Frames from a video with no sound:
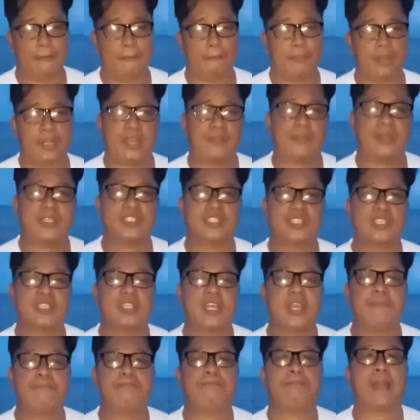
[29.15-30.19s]
Pagamat
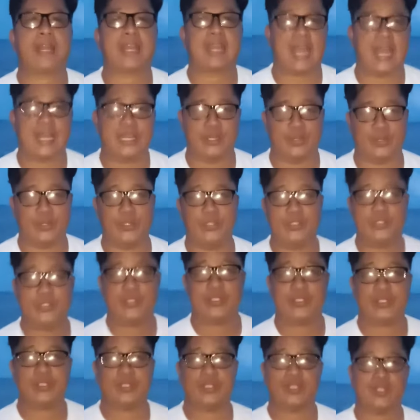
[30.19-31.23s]
siday pagano
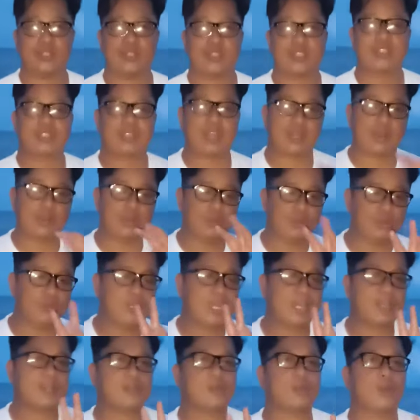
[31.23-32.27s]
kag
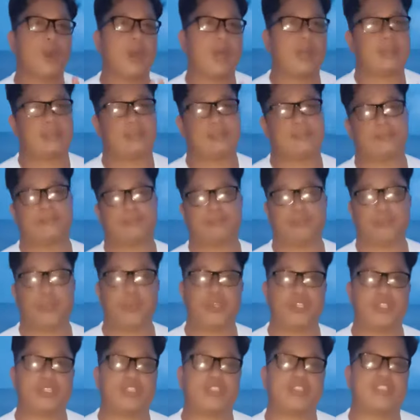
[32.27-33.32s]
unang ruhang
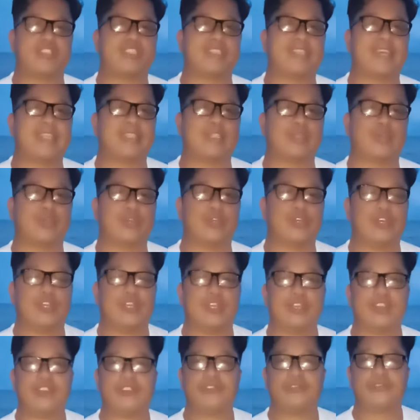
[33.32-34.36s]
pointers nato.
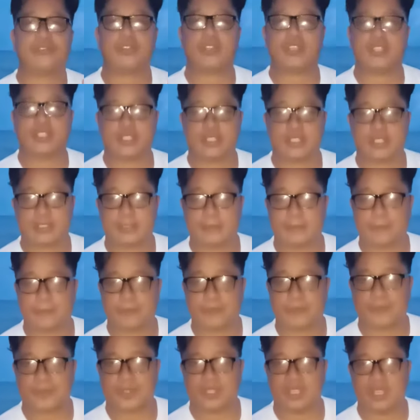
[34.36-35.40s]
First
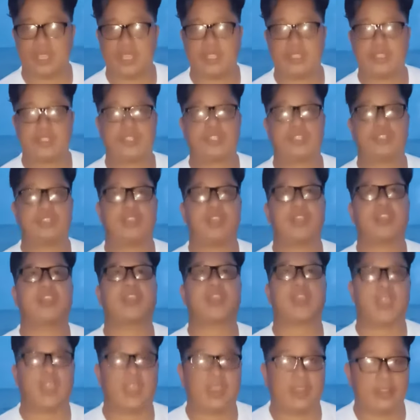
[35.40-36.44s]
is
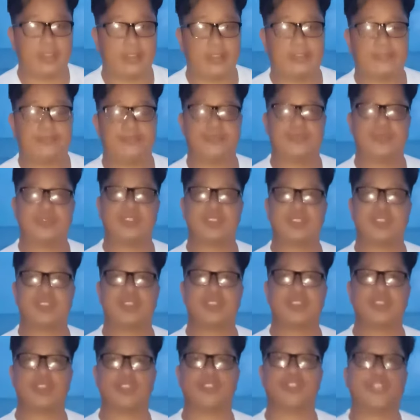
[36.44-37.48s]
here.
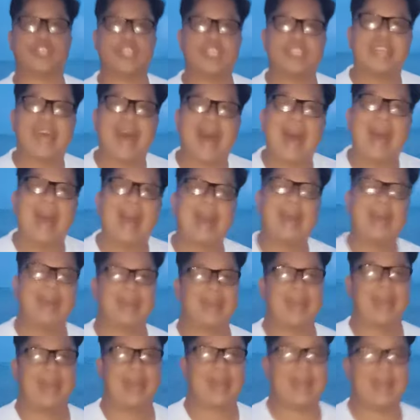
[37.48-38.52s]
Sida
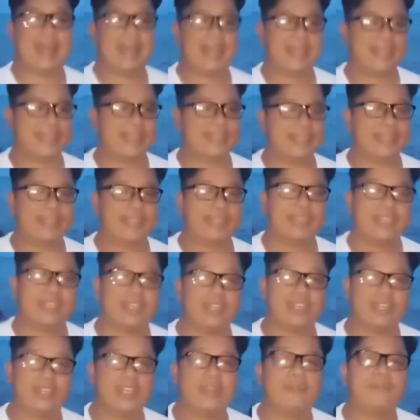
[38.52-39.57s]
ay
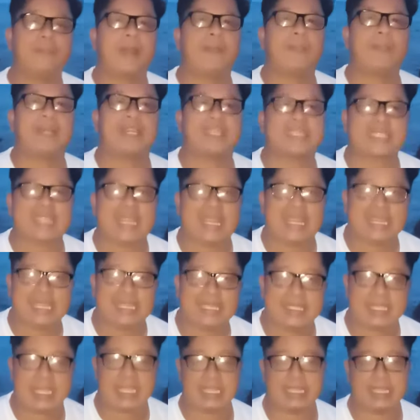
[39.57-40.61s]

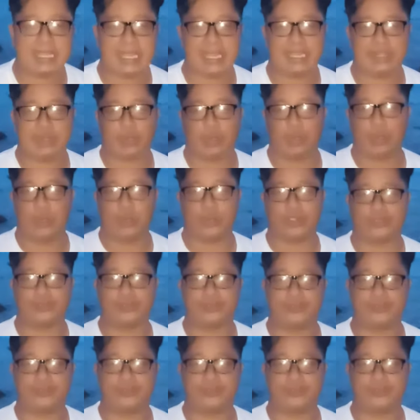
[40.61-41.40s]
nagmamalasakit sa ida katulong.